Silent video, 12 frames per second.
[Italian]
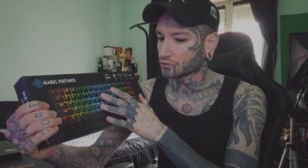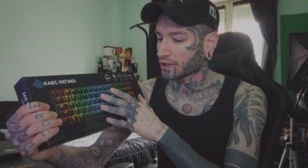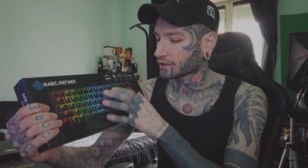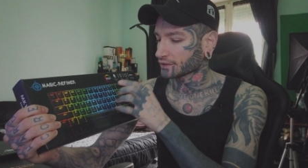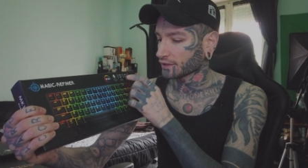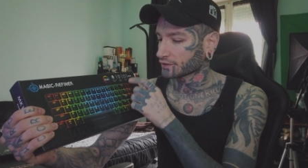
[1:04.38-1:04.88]
non ha
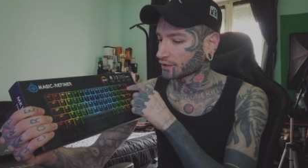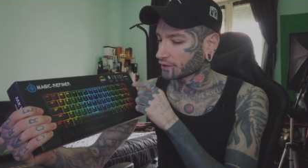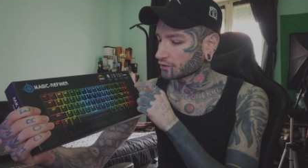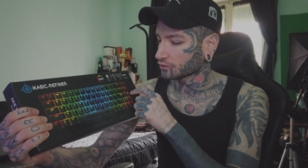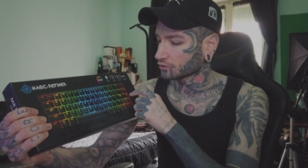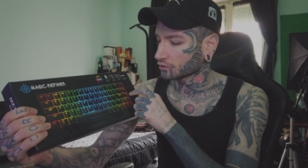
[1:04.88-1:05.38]
il
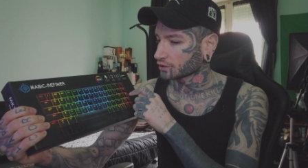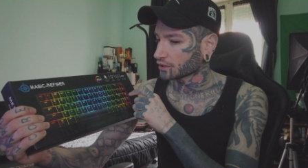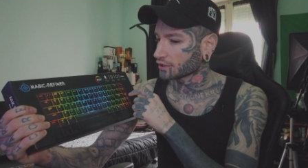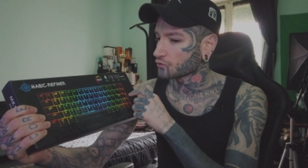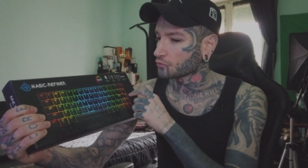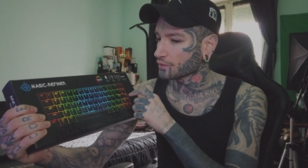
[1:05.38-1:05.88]
tastierino
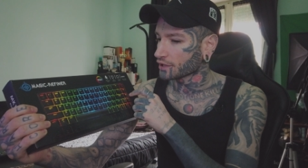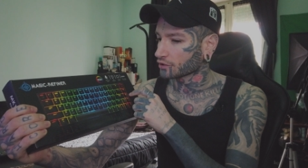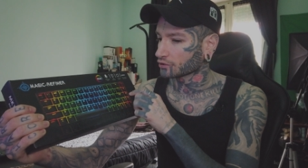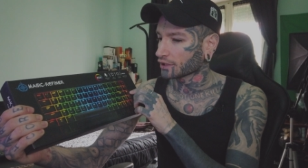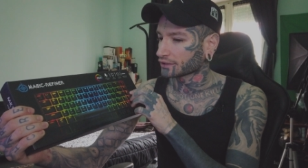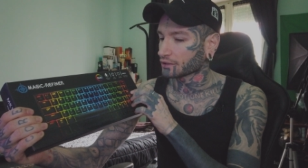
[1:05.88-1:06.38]
eh,
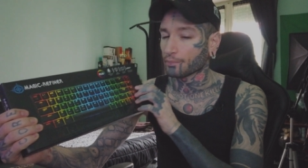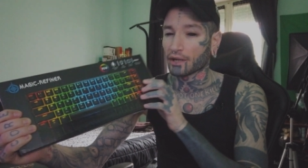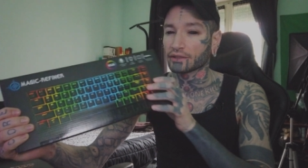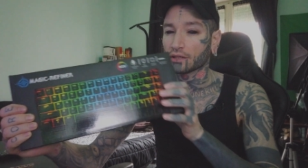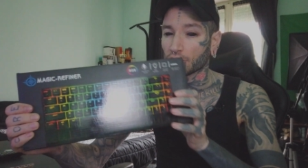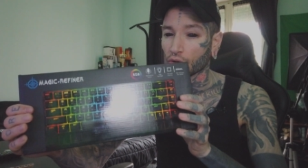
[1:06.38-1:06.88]
numerico dall'altra
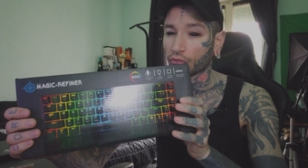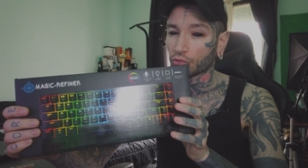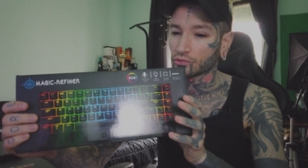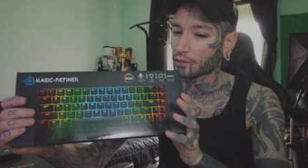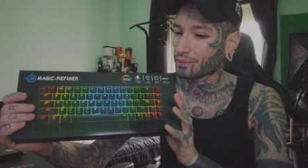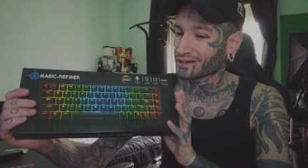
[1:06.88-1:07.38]
parte. L'ho
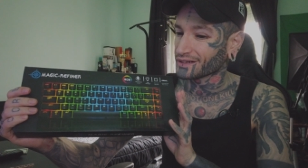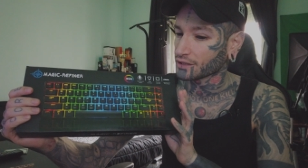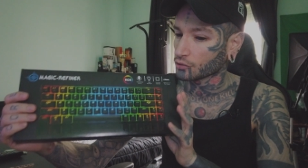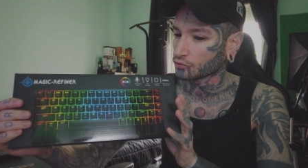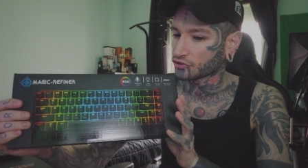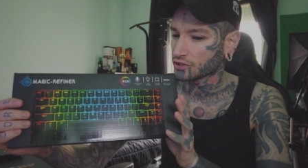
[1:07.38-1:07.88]
voluta prendere
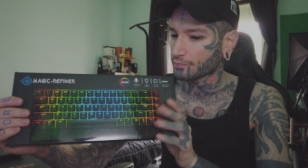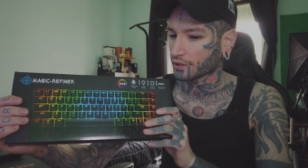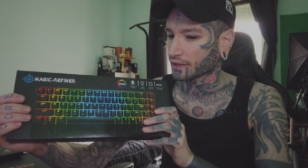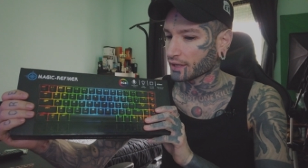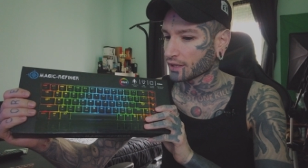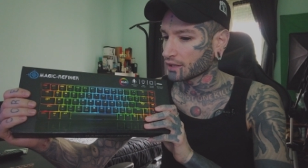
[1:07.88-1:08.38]
così
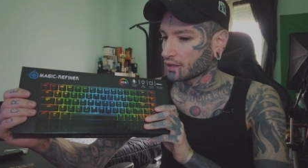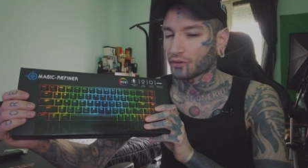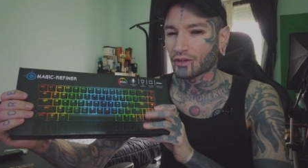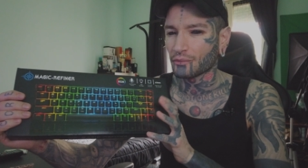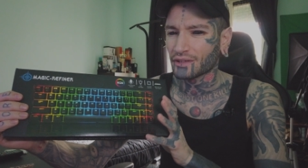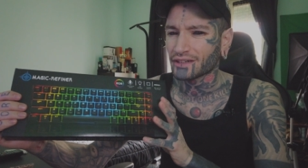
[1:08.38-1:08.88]
perché era
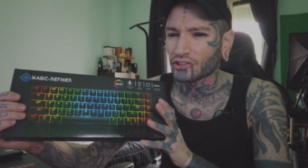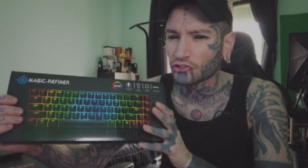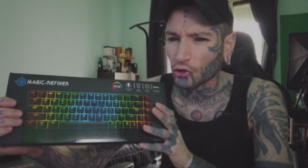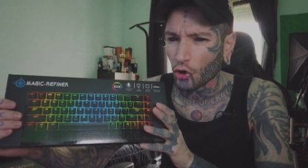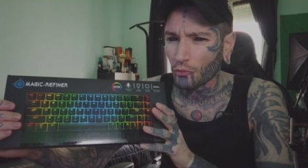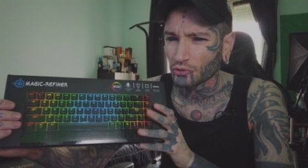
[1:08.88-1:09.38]
veramente
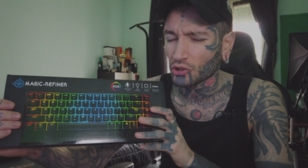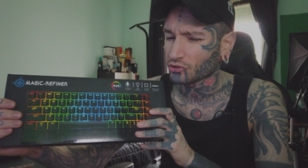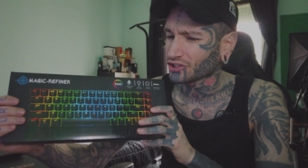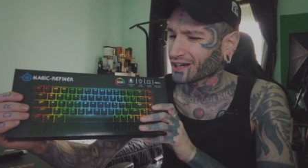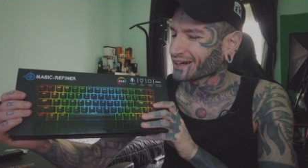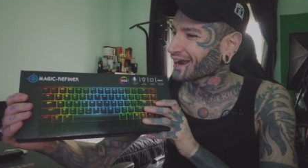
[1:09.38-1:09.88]
scomoda
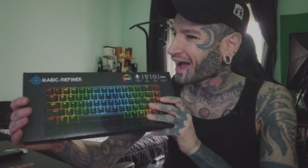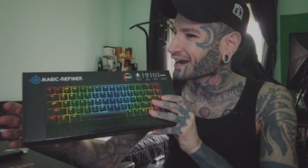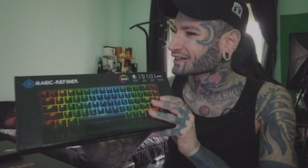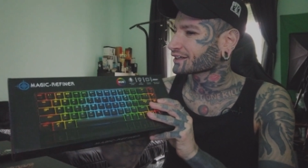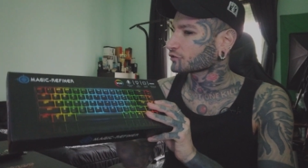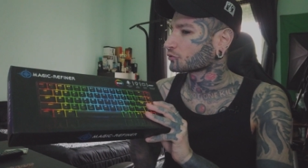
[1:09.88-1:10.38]
usare
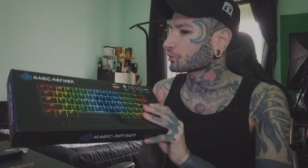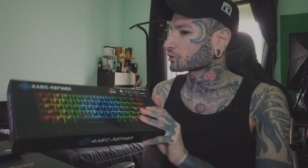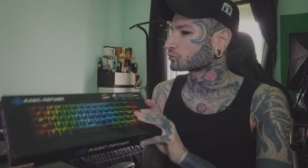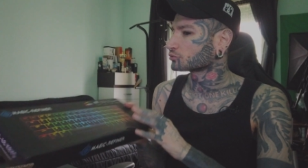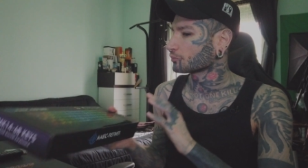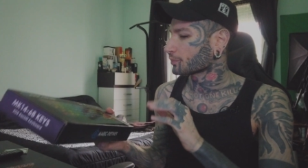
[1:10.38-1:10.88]
l'altra,
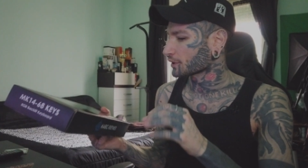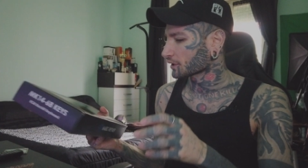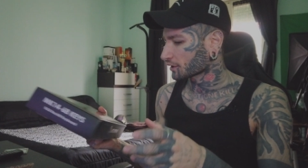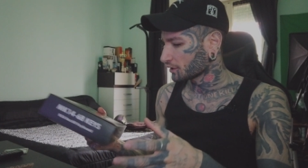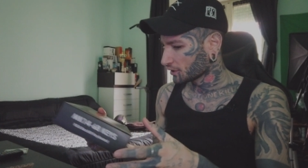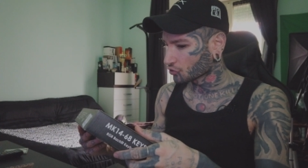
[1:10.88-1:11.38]
soprattutto
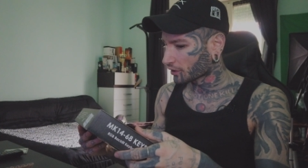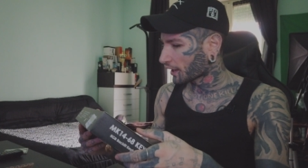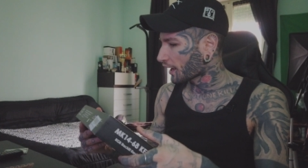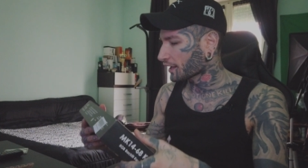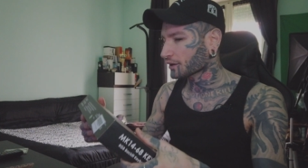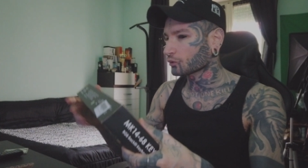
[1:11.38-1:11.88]
per
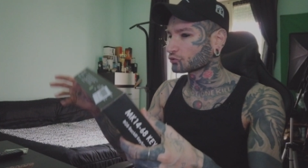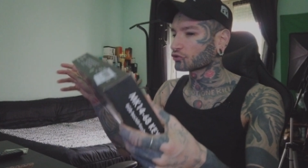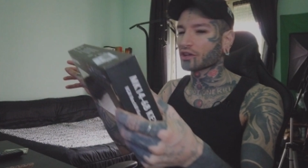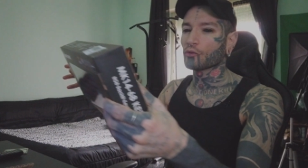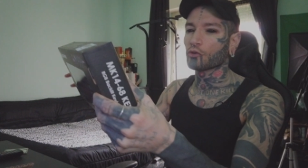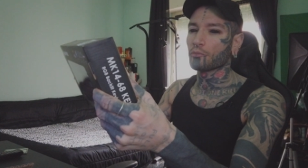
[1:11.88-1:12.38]
giocare. Quando
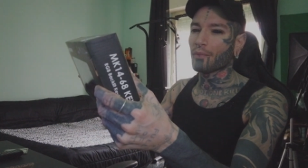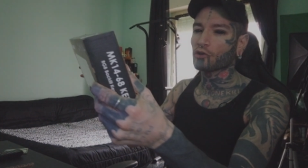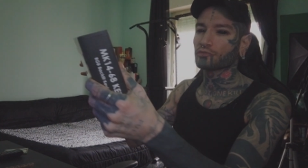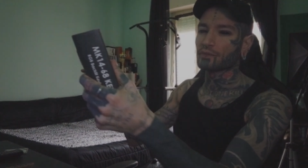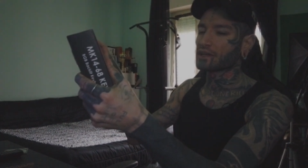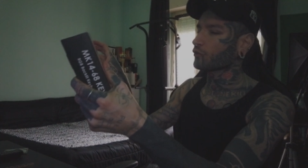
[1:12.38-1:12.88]
stavo col
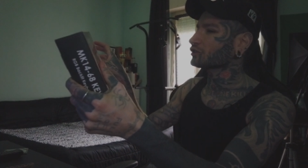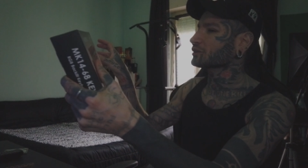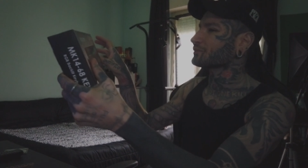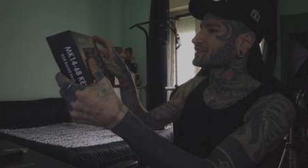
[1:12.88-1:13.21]
mouse mille volte